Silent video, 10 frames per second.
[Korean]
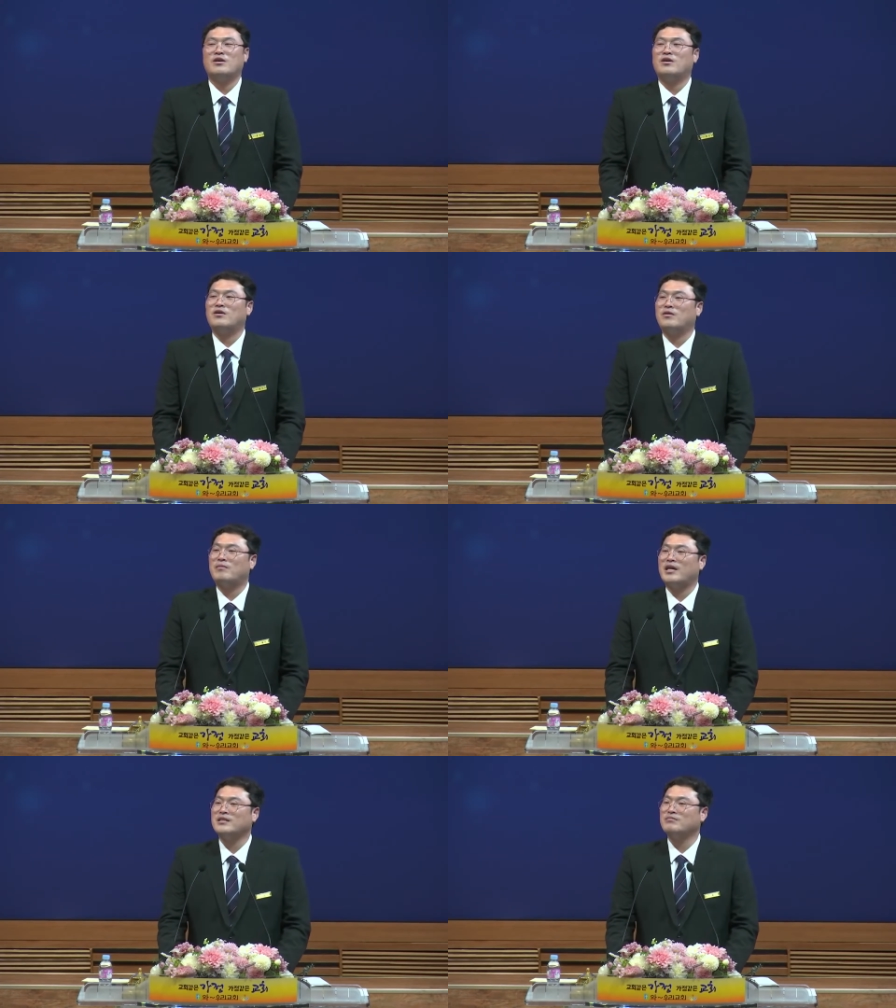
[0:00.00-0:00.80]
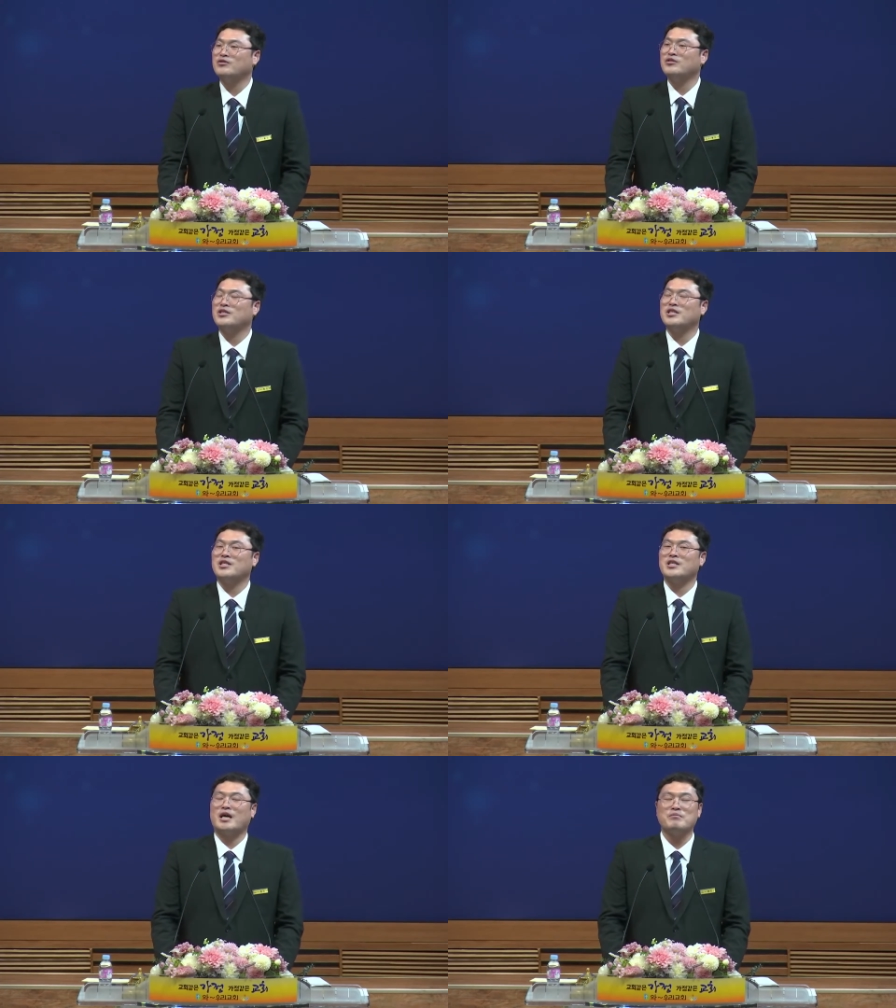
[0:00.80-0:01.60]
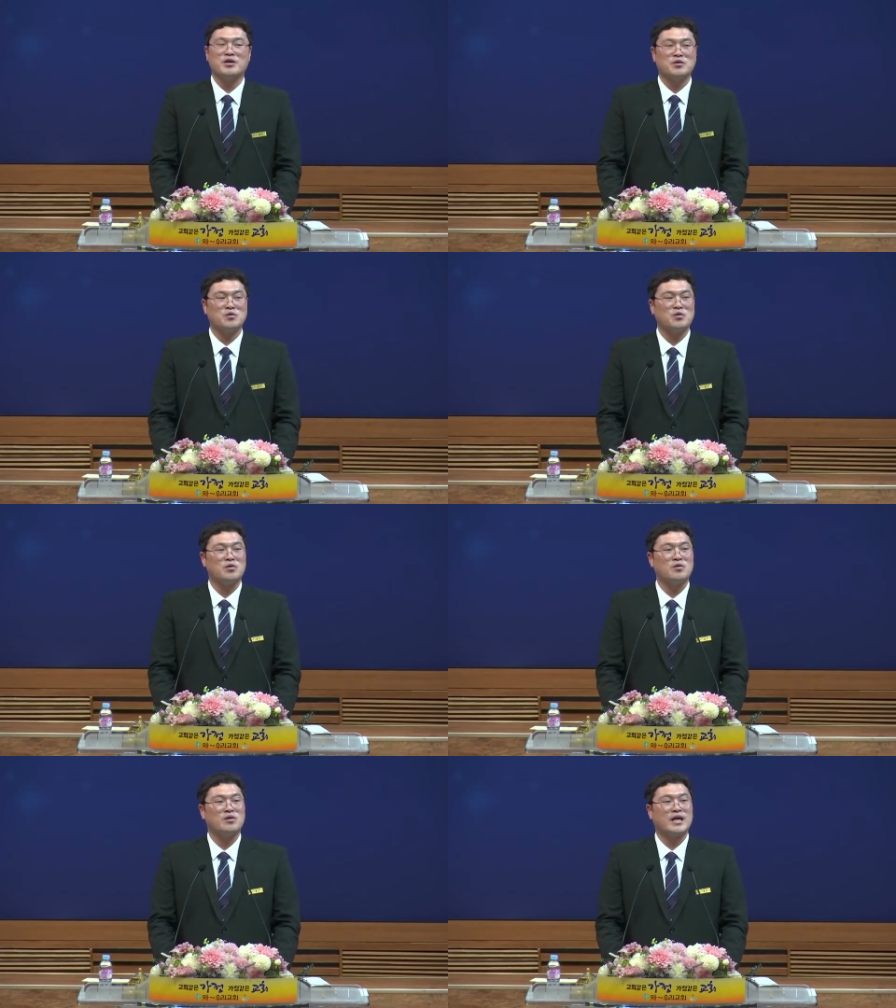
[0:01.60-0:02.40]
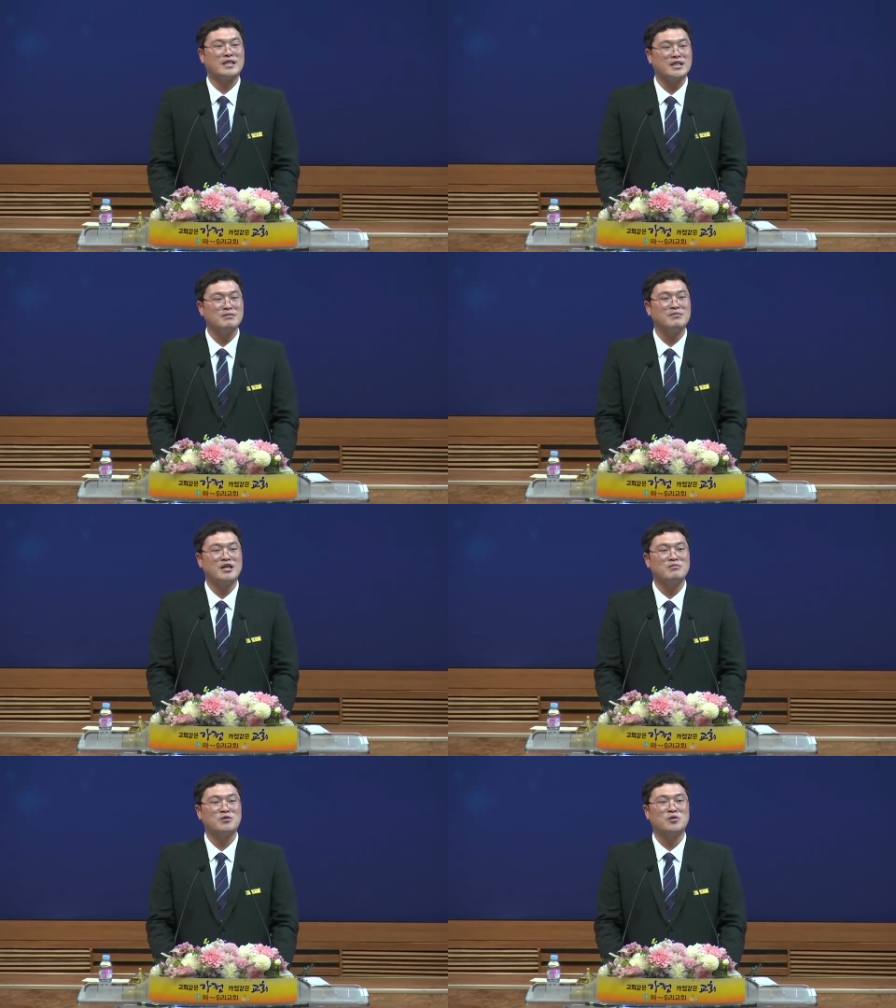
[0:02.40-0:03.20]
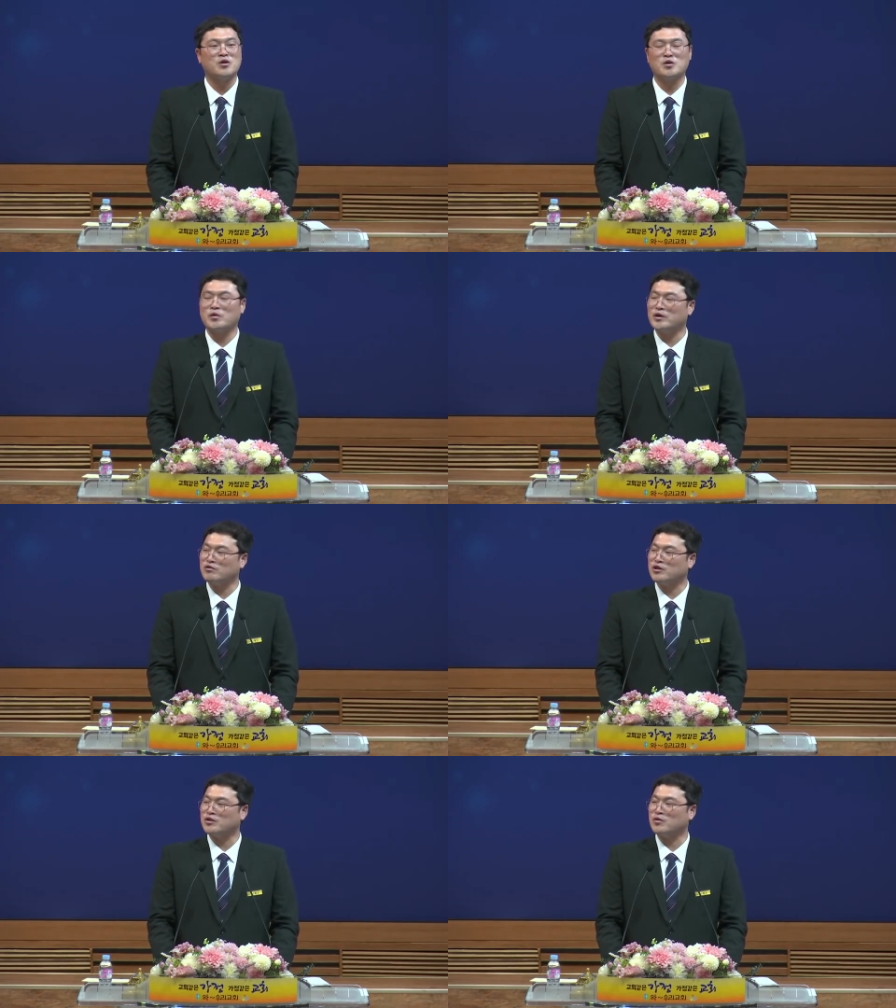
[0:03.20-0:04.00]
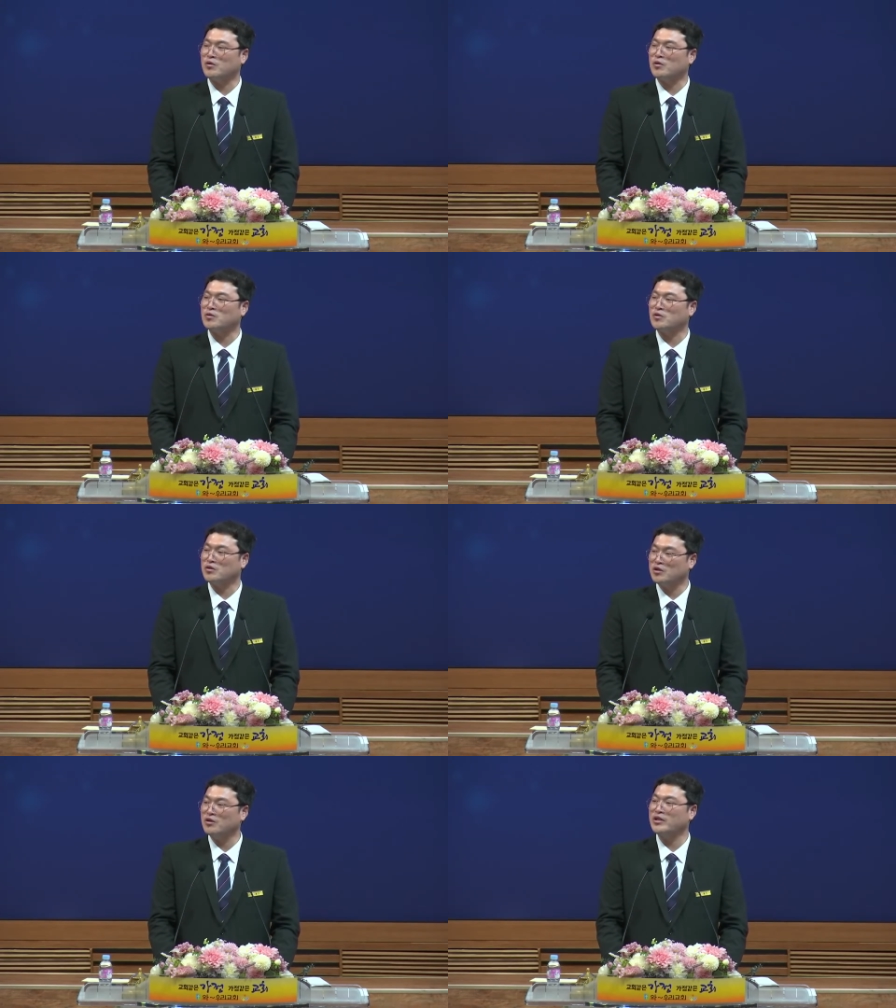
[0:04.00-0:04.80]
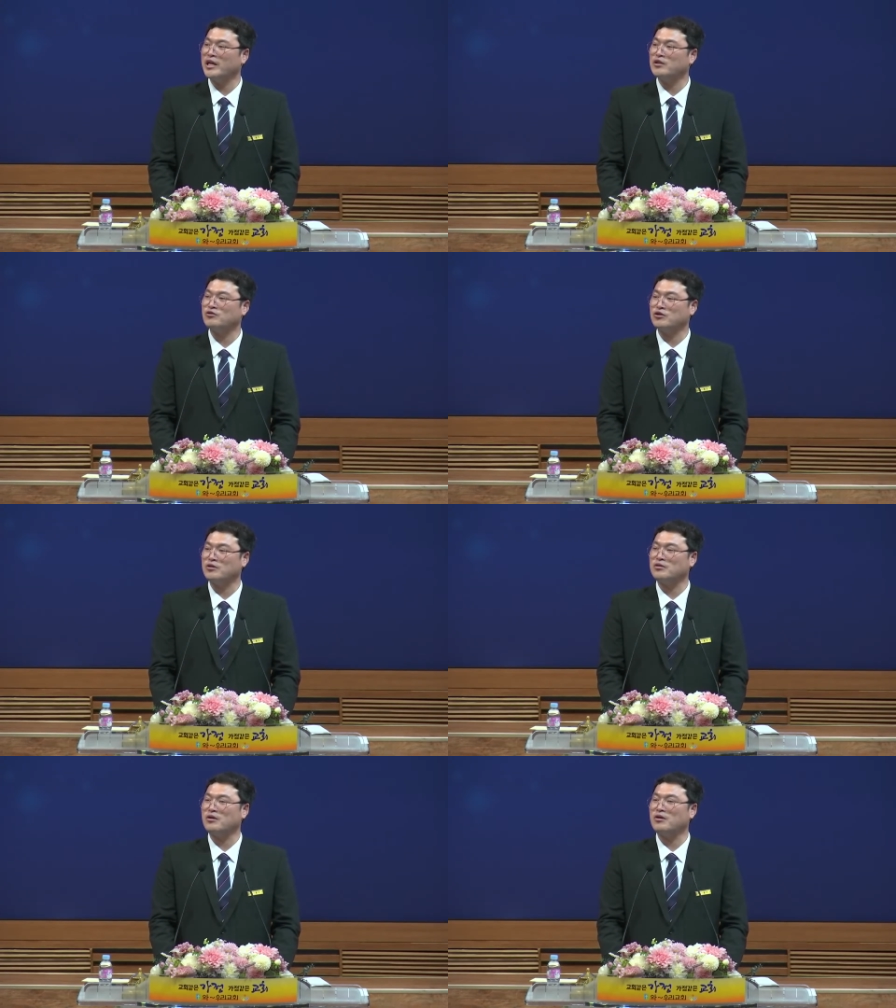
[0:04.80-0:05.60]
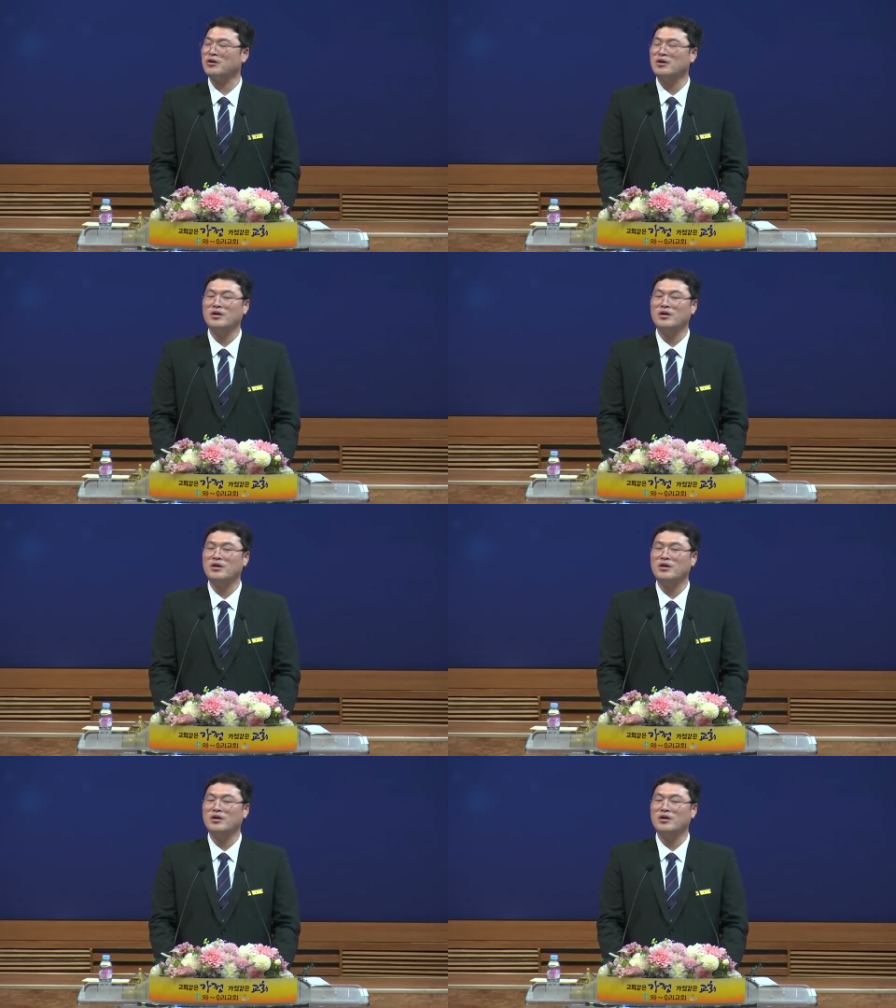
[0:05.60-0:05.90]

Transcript: 어, 많은 분들이 함께 또 같은 마음으로 기도해 주시고 또 응원해 주셔서